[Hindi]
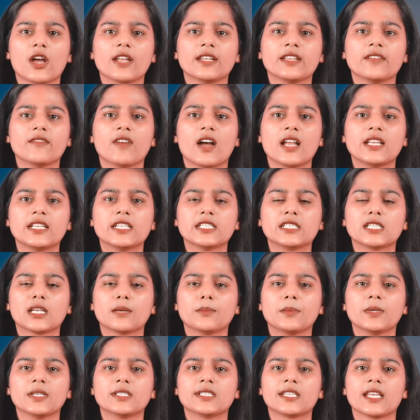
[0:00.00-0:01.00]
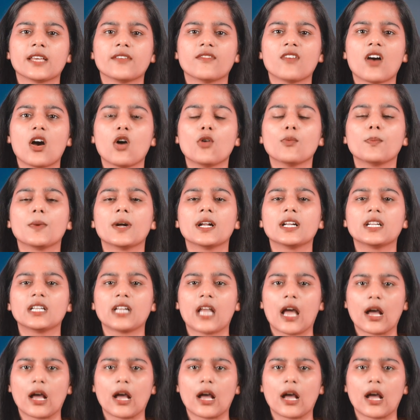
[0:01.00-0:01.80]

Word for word: जाने वाली सभी सेवाओं पर